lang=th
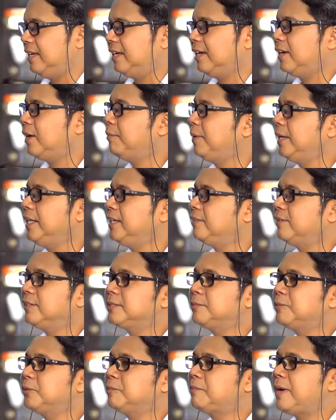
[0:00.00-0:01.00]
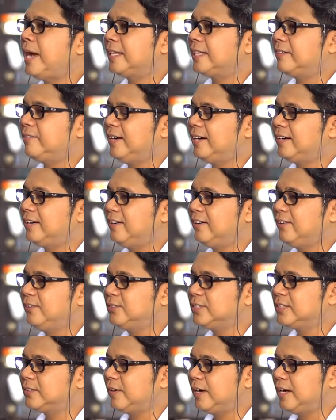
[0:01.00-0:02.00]
ก็ไม่ถือว่าชำรุดมากแต่ว่าก็
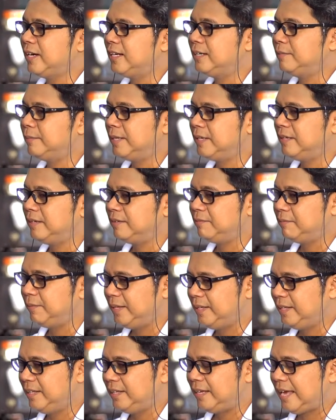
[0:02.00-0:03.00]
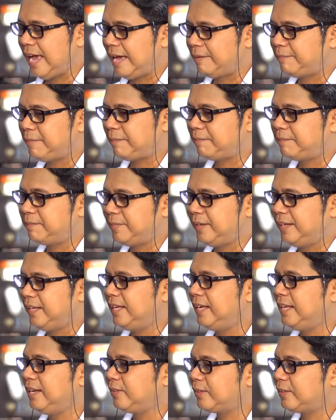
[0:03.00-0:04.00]
รู้สึกว่าเออมันมีงานแบบอย่างนี้ให้เรา